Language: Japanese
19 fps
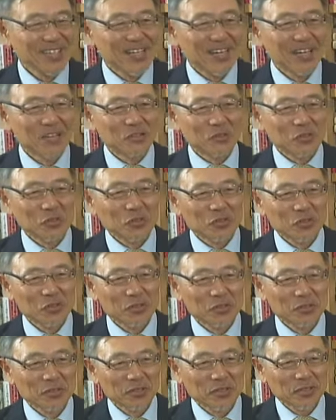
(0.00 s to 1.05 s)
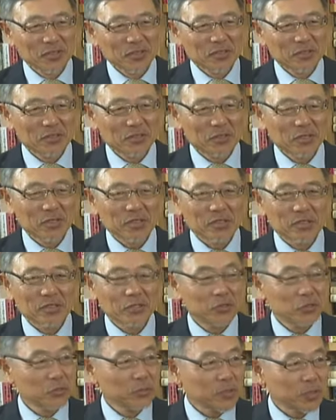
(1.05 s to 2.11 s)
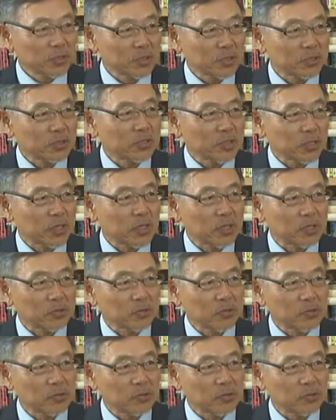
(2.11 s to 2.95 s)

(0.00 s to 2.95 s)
あの実は金曜日でしたかあの、